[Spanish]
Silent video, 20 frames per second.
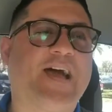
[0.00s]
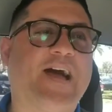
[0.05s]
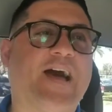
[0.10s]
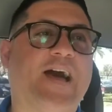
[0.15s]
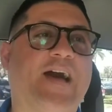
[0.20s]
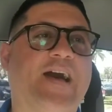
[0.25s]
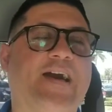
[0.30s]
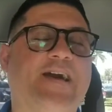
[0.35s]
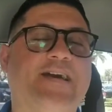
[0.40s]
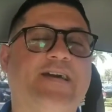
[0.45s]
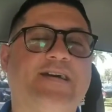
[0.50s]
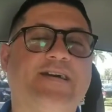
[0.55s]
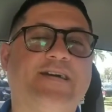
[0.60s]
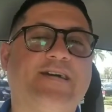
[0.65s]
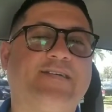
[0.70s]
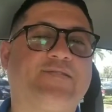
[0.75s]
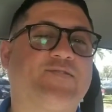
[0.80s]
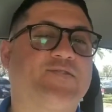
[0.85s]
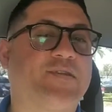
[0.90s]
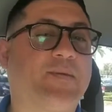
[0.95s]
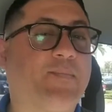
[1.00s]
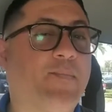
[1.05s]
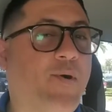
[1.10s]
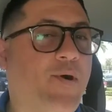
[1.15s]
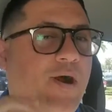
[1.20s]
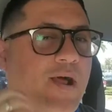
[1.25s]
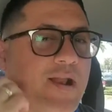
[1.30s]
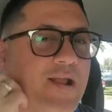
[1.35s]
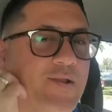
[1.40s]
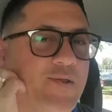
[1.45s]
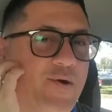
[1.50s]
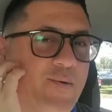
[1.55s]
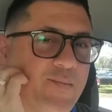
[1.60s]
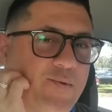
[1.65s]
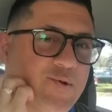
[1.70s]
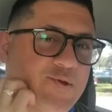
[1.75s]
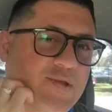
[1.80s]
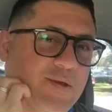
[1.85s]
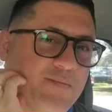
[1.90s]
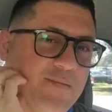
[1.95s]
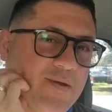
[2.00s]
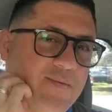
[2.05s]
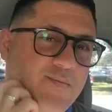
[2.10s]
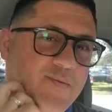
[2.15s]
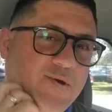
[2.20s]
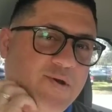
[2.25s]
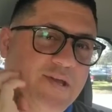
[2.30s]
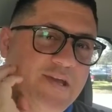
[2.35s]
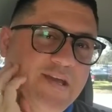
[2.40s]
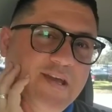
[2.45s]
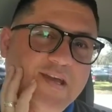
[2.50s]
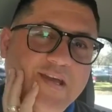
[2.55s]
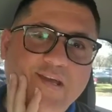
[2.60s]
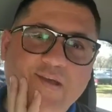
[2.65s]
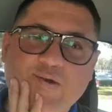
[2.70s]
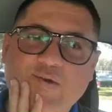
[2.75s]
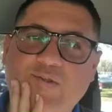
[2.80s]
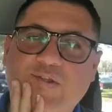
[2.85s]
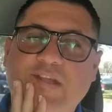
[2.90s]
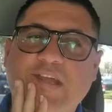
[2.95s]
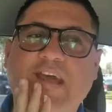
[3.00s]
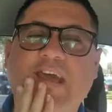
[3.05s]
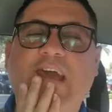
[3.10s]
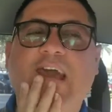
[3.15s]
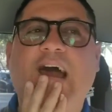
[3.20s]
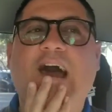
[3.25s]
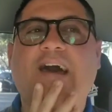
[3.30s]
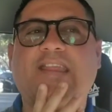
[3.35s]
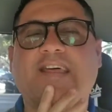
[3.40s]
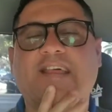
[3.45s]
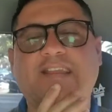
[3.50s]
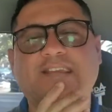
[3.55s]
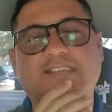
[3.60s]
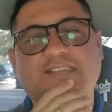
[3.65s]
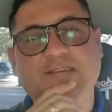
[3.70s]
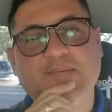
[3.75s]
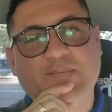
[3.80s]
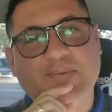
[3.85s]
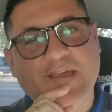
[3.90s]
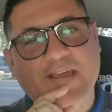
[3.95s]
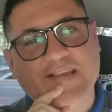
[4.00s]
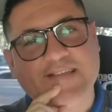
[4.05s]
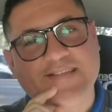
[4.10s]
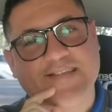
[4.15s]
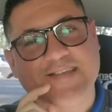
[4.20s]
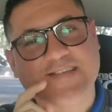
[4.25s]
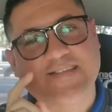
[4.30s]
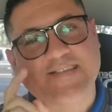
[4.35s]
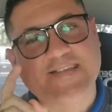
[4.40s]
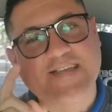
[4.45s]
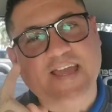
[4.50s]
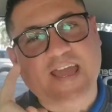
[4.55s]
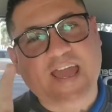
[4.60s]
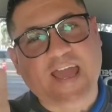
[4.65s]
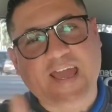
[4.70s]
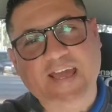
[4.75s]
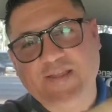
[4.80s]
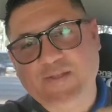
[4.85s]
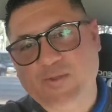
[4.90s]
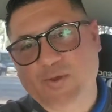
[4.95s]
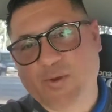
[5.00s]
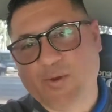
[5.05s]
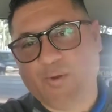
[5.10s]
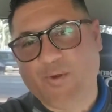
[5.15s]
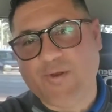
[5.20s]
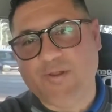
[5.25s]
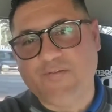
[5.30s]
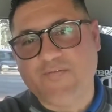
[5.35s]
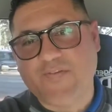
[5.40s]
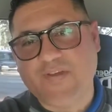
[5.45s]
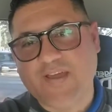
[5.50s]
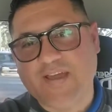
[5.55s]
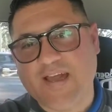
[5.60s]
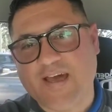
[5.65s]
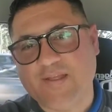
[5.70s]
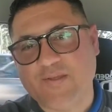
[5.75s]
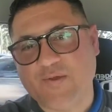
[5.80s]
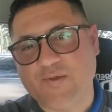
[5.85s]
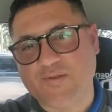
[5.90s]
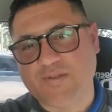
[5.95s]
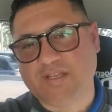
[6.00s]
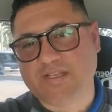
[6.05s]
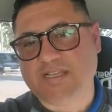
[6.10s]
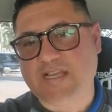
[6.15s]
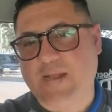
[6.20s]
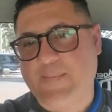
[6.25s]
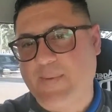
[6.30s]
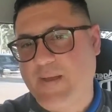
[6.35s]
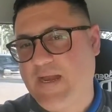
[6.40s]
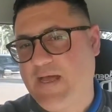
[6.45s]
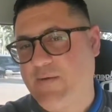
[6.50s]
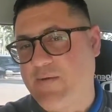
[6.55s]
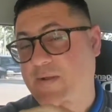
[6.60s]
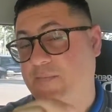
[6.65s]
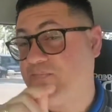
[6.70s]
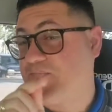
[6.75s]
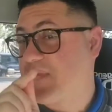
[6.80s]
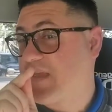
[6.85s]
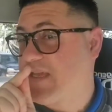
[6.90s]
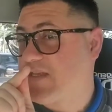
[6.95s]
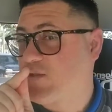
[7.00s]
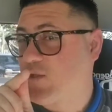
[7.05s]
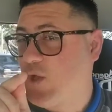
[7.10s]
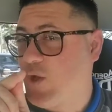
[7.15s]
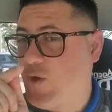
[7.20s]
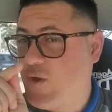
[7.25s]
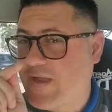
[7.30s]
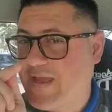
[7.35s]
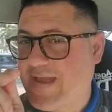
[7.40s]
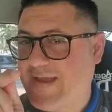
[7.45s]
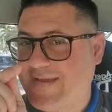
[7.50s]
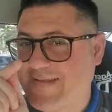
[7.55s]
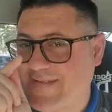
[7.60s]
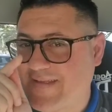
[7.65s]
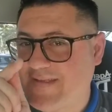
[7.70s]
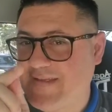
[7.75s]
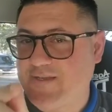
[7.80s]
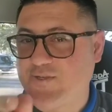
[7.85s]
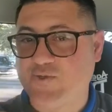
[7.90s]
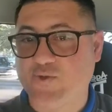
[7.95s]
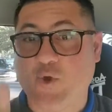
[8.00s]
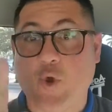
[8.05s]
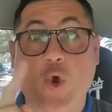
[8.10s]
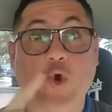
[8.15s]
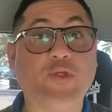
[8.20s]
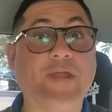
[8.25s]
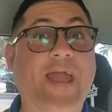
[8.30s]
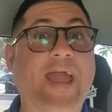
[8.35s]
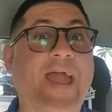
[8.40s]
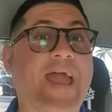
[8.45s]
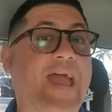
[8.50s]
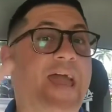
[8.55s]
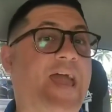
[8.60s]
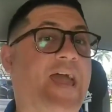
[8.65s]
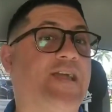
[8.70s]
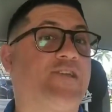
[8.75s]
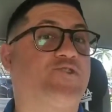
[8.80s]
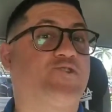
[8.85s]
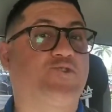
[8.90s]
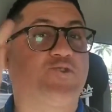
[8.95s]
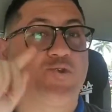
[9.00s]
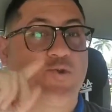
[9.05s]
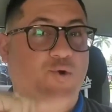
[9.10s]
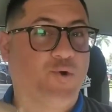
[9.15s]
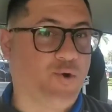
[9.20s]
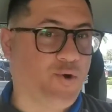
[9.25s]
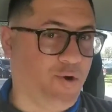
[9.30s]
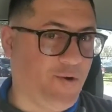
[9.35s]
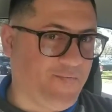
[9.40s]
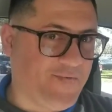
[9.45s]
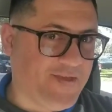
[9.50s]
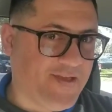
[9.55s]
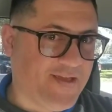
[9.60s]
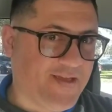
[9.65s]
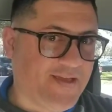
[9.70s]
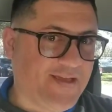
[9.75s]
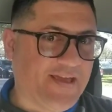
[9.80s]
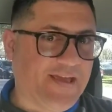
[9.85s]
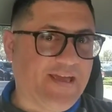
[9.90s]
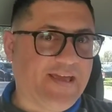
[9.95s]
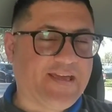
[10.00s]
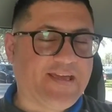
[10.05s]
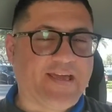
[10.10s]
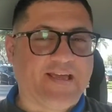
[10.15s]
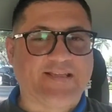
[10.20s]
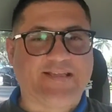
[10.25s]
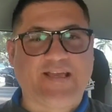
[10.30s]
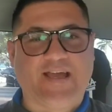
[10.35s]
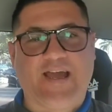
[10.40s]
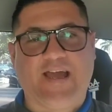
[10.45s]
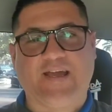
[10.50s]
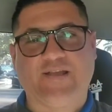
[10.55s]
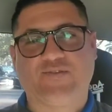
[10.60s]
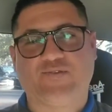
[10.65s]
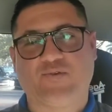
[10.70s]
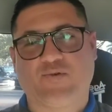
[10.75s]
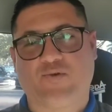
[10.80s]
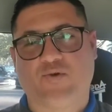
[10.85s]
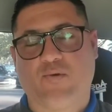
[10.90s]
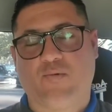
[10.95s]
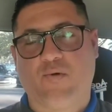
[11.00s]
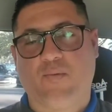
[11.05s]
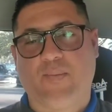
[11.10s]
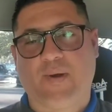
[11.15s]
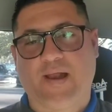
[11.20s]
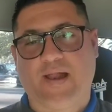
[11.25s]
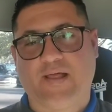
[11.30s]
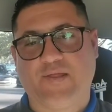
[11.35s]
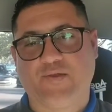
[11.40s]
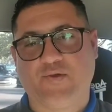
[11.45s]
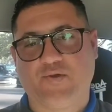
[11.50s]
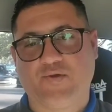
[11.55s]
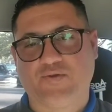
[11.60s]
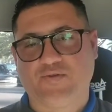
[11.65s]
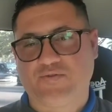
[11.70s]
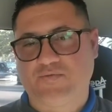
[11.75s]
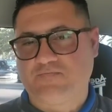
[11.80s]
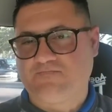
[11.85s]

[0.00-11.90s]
Ah, entonces póngale el nombre usted mismo y usted analice y piense si esto glorifica a Dios. Dice la palabra que todo lo que hagan de dicho o de hecho, que sea hecho como para Dios.